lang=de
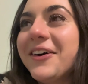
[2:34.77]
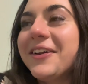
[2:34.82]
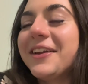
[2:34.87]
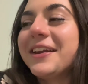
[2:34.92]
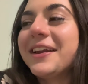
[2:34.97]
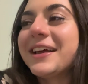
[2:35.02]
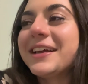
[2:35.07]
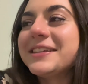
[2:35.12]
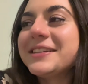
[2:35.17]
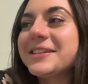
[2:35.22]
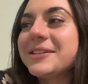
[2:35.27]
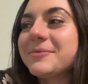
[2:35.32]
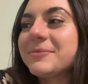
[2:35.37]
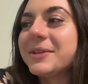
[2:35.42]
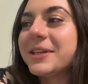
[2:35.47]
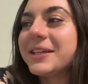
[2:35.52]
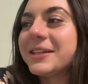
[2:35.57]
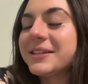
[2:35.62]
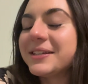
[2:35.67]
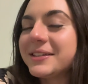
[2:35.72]
Und dann hat sie
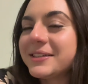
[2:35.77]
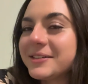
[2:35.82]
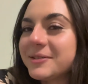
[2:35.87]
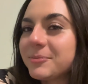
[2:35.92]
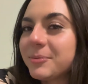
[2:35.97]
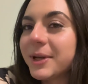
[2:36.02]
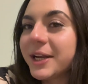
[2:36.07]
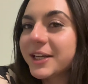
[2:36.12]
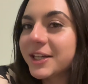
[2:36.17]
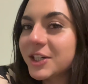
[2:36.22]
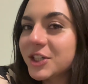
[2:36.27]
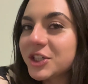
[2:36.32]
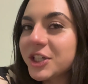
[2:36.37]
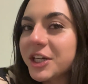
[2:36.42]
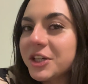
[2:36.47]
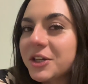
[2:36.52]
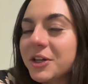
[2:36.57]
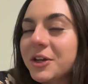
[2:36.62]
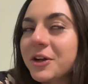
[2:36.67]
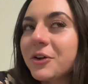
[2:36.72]
mir diesen Blick
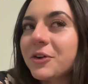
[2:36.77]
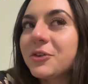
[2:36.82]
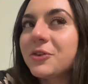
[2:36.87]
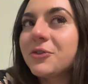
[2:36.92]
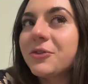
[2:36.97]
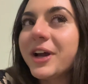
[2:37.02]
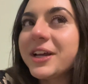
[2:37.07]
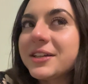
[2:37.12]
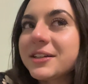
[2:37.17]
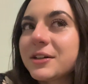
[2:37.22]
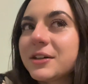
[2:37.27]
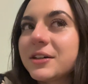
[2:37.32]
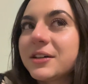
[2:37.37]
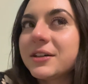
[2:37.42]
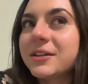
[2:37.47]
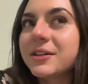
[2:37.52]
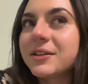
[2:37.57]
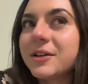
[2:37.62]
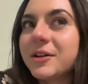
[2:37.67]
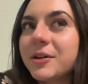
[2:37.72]
geschickt und noch
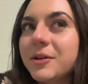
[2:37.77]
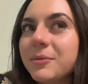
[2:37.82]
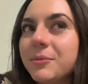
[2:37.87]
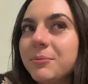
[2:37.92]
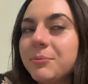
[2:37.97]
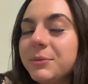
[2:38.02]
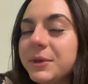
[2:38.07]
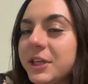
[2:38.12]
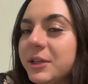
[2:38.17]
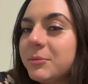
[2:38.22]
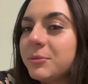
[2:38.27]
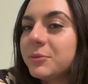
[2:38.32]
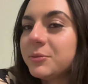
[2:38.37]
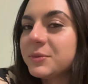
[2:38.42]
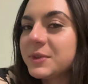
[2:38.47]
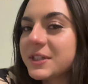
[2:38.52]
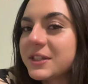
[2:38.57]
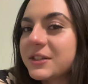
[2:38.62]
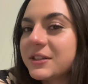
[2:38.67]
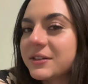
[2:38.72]
weitere
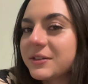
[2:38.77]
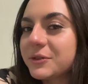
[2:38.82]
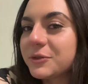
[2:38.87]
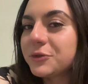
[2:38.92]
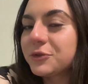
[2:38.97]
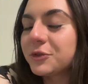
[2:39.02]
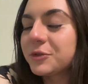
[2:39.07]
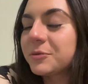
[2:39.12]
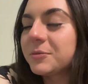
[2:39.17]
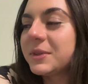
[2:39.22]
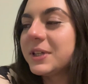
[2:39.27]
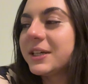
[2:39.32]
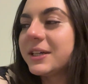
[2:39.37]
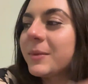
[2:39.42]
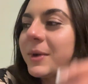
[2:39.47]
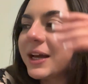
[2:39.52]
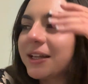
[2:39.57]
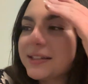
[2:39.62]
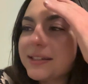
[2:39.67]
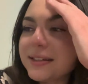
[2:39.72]
Memes von
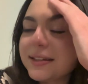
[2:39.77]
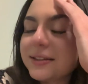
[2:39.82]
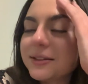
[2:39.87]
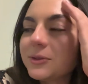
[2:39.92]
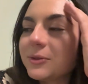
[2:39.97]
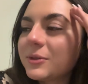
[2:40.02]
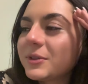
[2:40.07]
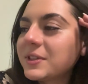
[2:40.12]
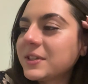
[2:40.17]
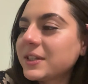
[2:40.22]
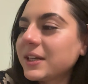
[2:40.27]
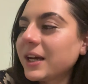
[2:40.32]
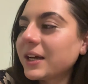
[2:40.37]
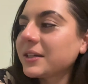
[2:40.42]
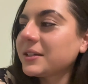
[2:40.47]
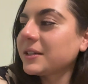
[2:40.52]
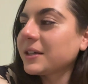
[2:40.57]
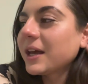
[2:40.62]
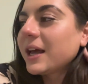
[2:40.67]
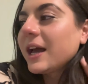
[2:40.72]
mir. Hat sie so
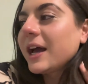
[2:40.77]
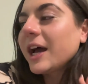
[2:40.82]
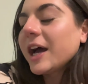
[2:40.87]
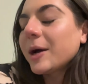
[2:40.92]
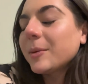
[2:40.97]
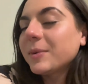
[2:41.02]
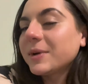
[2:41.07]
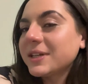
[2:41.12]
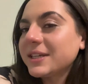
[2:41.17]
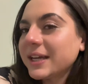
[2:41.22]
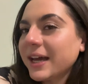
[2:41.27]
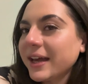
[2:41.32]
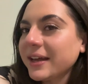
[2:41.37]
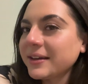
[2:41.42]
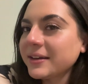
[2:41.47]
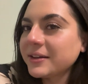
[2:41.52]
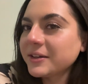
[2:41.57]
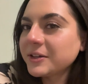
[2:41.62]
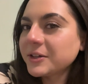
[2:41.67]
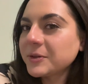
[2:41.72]
gesagt, aber
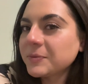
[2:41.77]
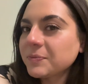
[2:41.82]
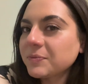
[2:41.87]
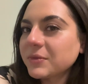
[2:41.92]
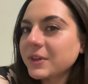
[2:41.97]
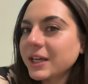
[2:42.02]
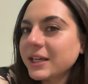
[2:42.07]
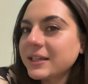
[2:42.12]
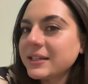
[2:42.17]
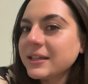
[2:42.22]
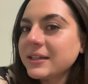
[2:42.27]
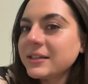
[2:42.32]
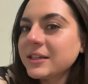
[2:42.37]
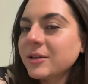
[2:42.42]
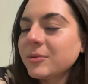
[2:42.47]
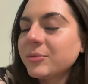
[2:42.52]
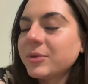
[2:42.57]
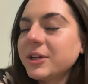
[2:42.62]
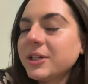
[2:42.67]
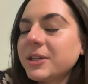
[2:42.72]
deine
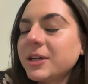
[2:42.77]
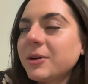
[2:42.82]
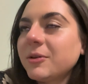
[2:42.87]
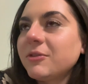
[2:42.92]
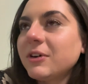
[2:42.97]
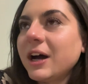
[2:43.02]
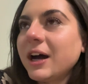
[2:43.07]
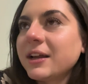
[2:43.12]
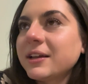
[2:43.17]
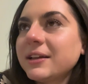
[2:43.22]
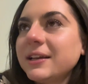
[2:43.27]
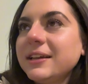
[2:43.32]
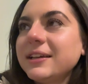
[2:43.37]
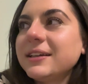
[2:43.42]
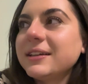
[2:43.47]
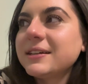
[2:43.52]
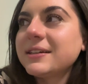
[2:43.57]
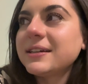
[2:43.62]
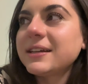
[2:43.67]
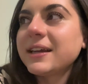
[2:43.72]
Tinder-Bilder waren
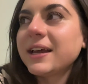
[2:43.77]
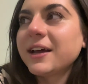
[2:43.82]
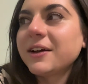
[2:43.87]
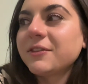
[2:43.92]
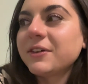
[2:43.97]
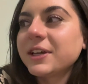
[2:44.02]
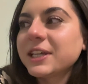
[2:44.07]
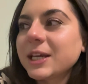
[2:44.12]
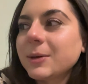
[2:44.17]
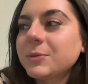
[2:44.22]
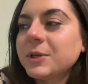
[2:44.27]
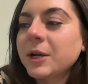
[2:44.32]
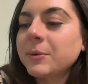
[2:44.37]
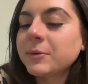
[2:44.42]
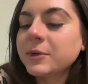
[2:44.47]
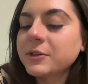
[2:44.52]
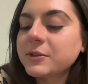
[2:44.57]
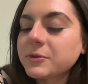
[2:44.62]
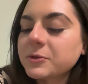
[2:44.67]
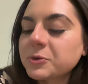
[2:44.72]
legendär, weil ich habe
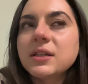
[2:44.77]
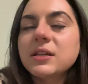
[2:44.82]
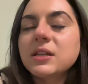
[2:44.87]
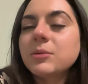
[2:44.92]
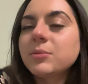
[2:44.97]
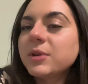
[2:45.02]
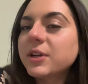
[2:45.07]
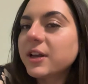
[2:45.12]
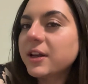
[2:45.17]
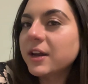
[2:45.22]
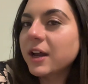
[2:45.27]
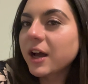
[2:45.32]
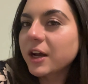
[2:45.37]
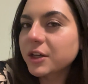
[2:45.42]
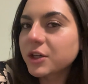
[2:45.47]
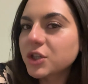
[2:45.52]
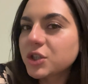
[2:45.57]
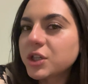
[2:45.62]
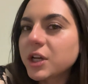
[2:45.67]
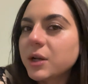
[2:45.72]
damals so Tinder-Bilder
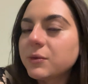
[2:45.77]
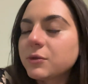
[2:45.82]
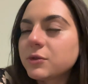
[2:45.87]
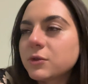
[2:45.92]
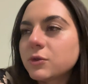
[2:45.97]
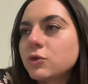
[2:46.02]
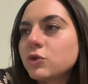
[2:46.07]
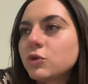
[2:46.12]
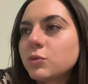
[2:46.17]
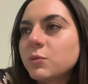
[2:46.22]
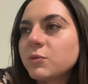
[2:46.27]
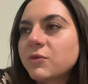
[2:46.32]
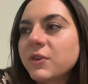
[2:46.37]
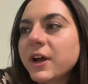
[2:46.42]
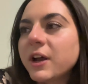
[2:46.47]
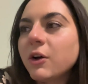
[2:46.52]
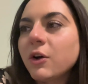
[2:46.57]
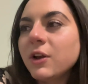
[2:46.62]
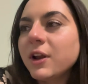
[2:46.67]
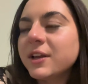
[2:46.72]
nachgestellt von so Typen,
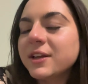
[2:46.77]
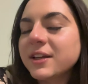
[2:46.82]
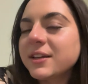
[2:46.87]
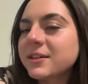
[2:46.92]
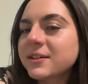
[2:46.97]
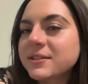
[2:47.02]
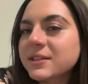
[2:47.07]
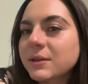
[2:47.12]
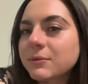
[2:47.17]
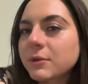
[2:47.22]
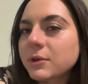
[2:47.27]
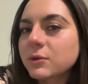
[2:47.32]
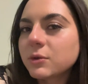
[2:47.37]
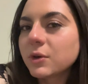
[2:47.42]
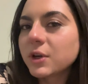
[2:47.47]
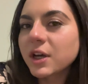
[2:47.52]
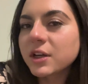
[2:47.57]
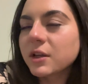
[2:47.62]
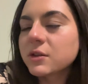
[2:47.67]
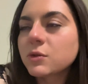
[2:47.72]
weil Online-Dating ist einfach
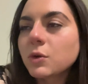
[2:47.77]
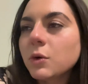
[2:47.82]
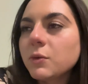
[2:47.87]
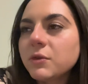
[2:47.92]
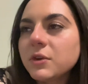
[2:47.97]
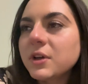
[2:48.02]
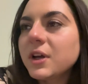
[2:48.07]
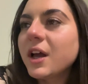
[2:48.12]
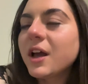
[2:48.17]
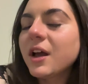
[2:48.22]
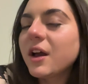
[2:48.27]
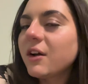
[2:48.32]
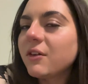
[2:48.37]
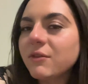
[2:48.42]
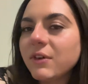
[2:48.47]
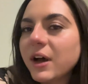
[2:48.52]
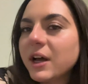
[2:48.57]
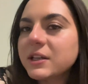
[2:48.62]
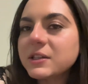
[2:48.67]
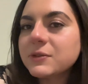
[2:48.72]
nur Katastrophe.
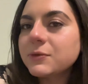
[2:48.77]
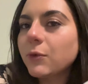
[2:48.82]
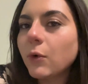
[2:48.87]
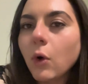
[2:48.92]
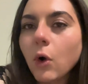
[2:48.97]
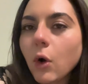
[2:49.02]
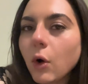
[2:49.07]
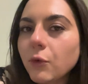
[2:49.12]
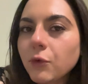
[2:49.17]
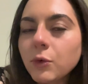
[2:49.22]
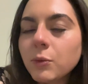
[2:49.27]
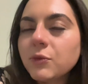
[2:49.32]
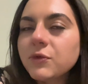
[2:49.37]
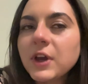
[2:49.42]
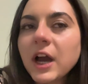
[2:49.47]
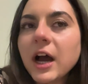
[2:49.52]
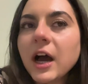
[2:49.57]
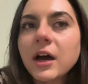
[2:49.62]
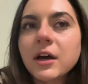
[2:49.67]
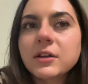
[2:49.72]
War es vor fünf
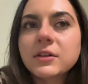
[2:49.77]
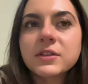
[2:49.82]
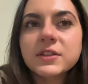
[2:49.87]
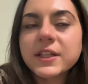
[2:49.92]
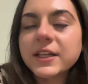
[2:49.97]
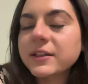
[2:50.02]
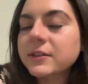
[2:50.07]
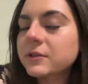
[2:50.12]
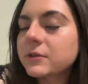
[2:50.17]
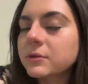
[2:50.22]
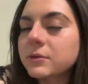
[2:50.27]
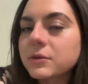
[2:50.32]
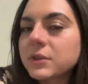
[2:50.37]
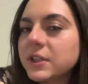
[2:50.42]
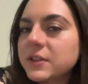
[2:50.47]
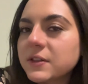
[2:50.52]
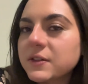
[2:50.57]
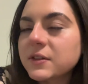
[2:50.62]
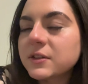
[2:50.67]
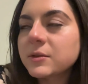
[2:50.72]
Jahren, sechs und
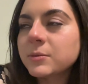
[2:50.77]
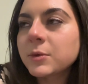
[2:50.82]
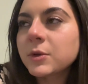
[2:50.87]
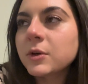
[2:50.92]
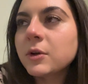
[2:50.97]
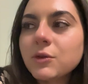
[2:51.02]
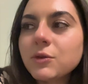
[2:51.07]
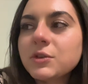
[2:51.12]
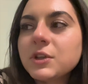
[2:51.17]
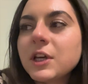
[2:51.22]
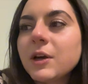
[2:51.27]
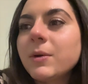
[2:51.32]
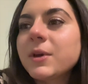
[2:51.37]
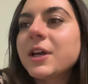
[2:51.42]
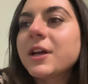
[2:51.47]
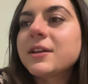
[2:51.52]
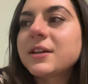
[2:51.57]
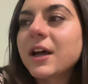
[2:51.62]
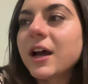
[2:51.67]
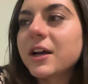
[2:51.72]
jetzt ist es immer noch. Und die habe
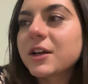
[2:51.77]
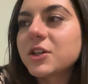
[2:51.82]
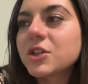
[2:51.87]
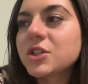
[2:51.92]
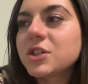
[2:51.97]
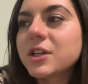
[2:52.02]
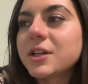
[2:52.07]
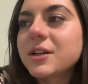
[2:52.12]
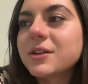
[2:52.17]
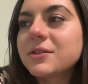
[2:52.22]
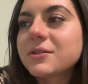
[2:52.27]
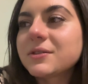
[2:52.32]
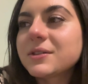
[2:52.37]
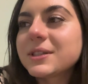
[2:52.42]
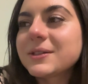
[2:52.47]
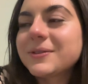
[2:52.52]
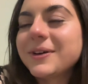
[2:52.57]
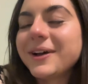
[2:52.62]
ich halt nachgestellt und das